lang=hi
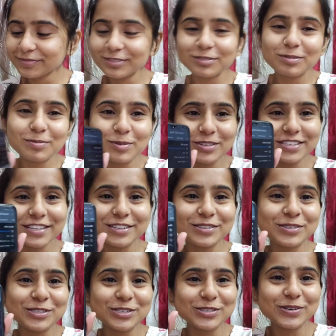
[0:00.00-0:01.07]
तुमको बहुत ज़्यादा
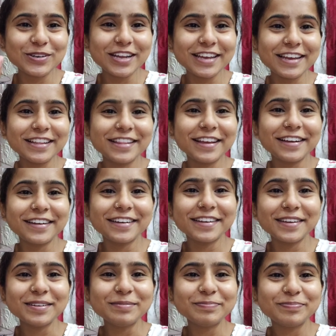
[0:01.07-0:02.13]
खुशी हो रहा है ये देख
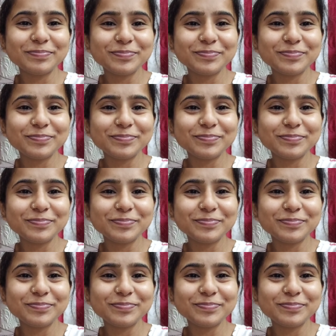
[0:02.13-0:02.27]
करके